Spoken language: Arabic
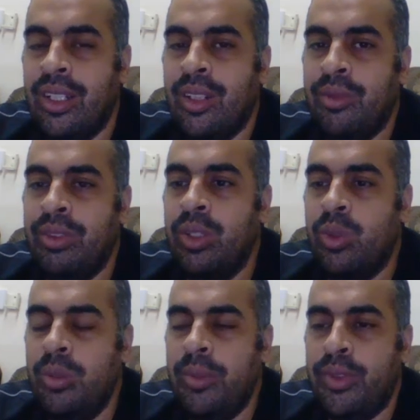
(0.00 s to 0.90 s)
فين
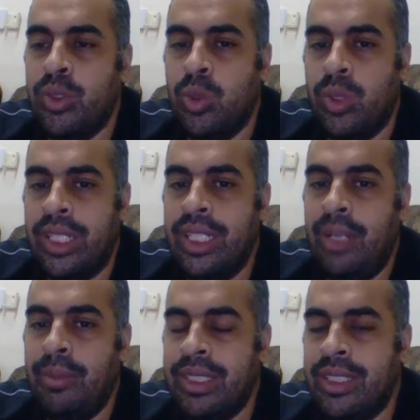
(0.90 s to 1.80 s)
الجون مفيش جون هنلعب
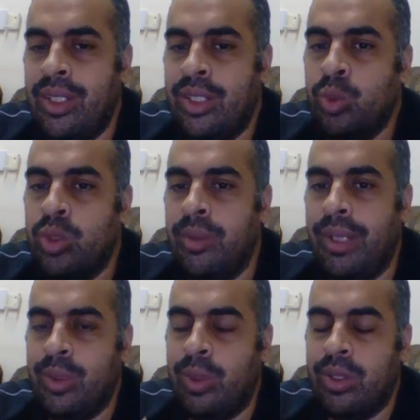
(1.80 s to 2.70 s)
بس كده هنشوط
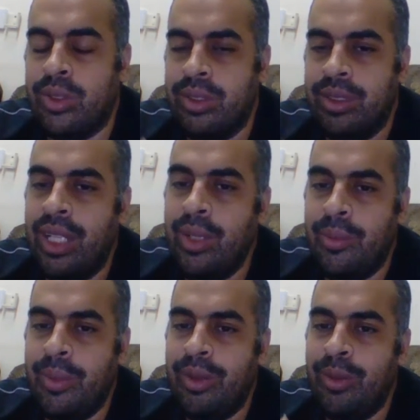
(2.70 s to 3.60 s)
لبعض وخلاص ايوه
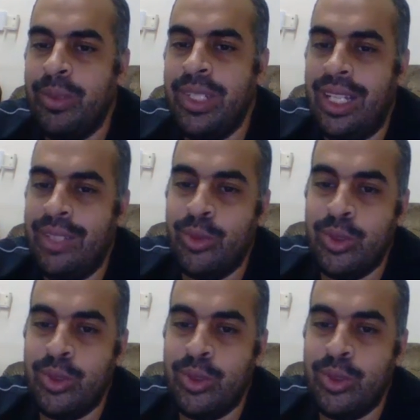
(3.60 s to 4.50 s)
ما هو مين اللي هيفوز
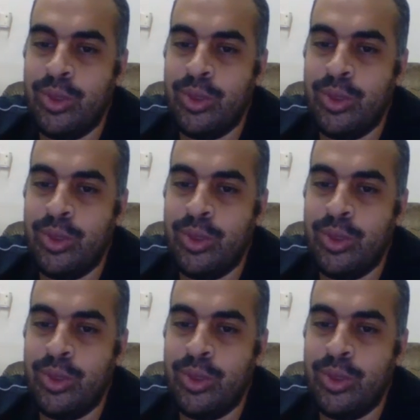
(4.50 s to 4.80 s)
في الاخر